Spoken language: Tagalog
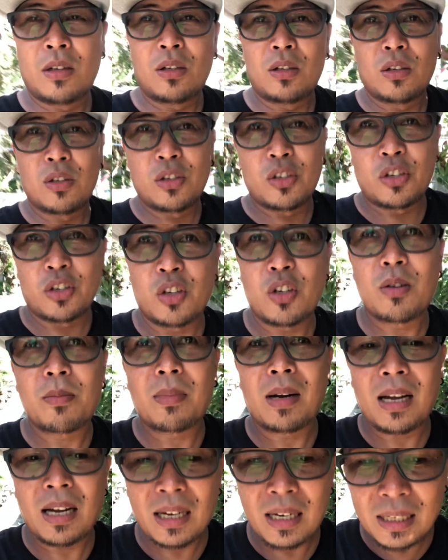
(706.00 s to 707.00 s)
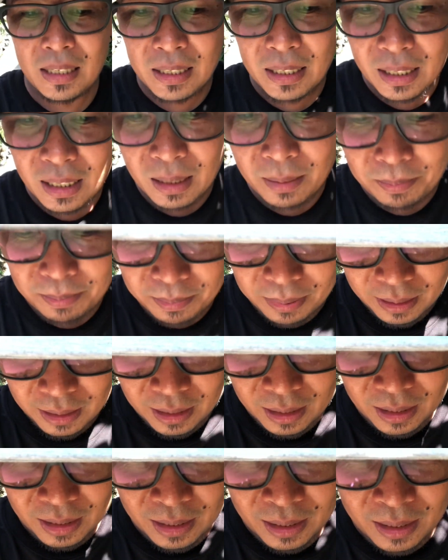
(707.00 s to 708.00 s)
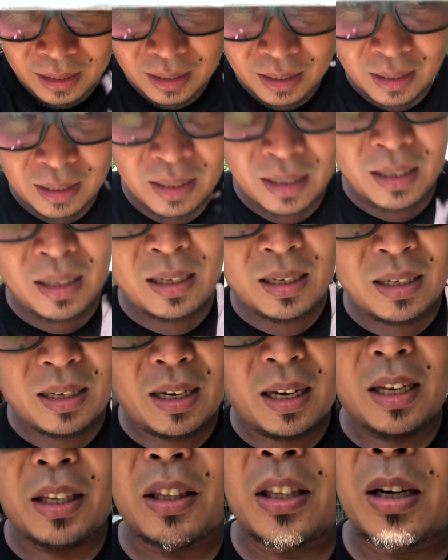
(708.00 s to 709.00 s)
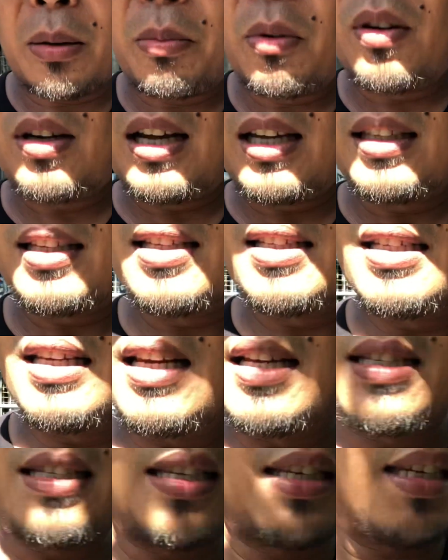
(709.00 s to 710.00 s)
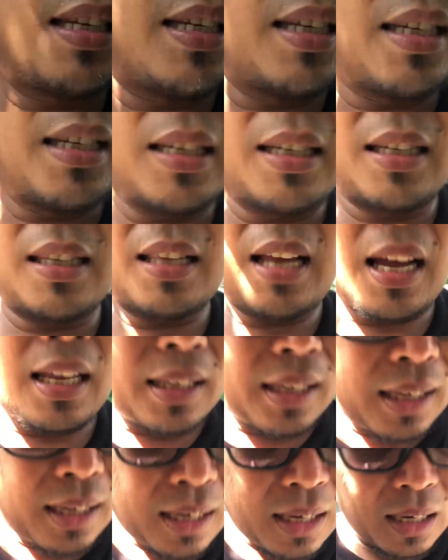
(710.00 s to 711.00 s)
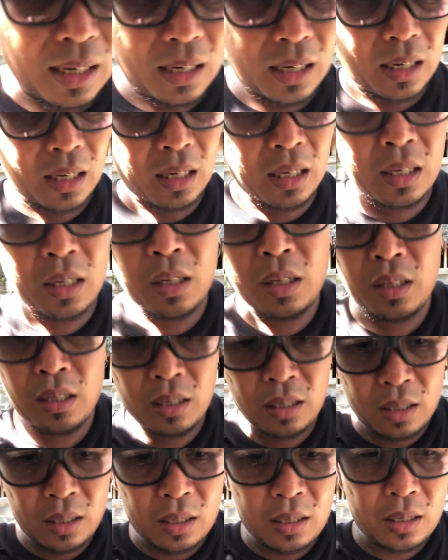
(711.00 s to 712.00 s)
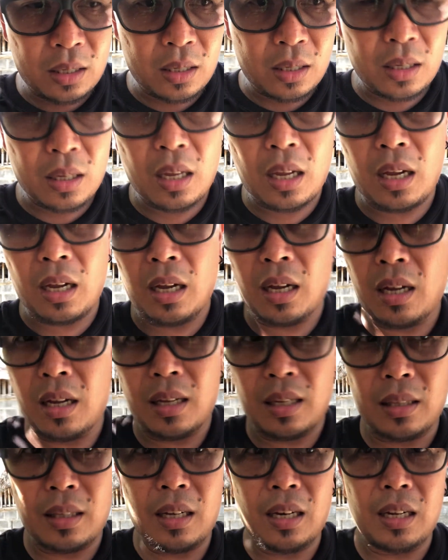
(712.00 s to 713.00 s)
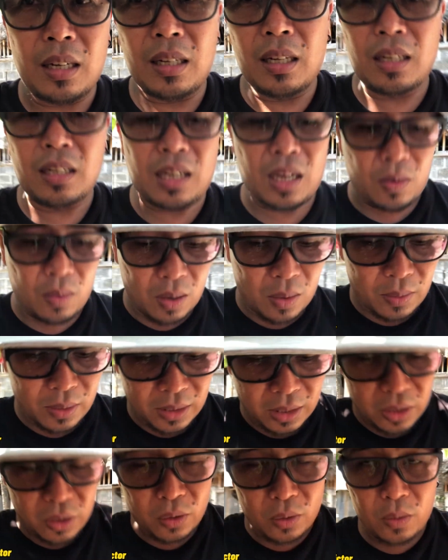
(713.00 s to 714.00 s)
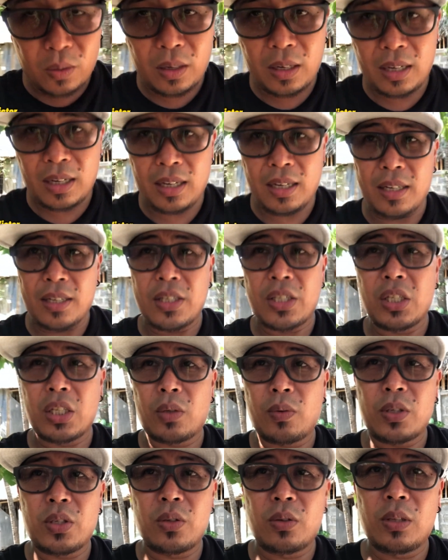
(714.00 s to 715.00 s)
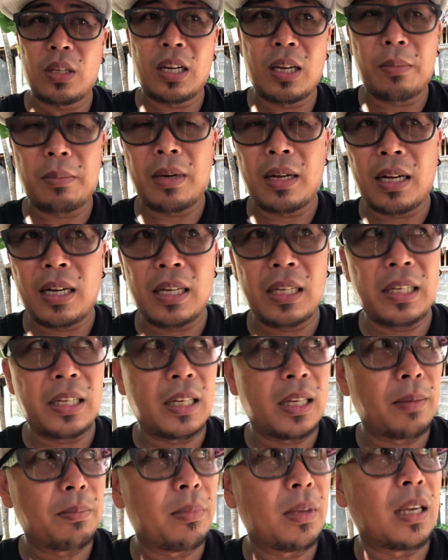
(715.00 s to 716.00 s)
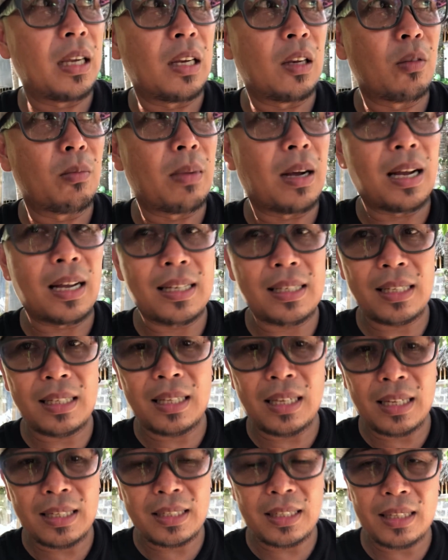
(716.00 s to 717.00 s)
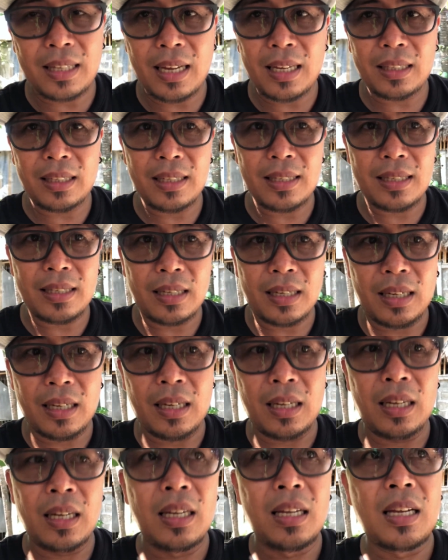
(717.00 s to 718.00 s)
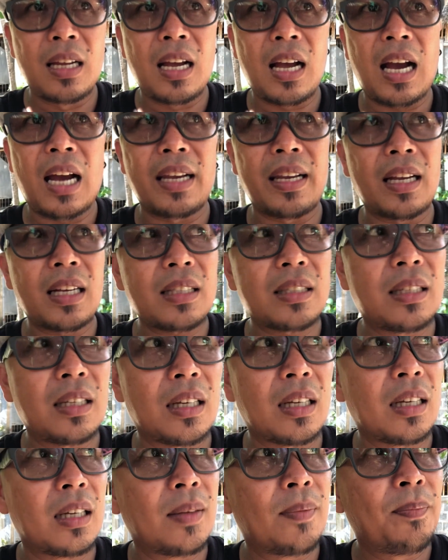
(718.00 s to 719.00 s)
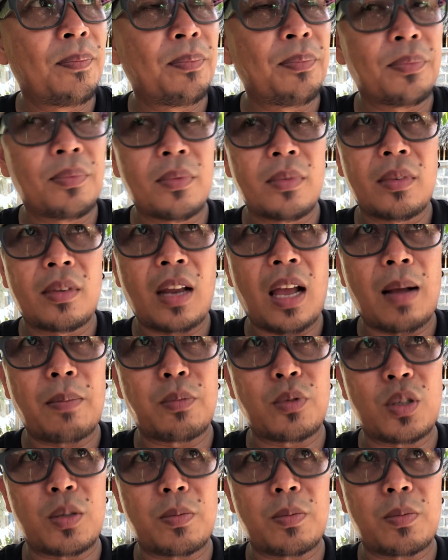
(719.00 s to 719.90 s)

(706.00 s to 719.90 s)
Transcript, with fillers: So yun mga kalingap, uh, na-interview natin sila si tatay na uh, talagang kawawa din yung uh, sitwasyon nila mga kalingap dahil lumaasa na lang si tatay sa anak niya tapos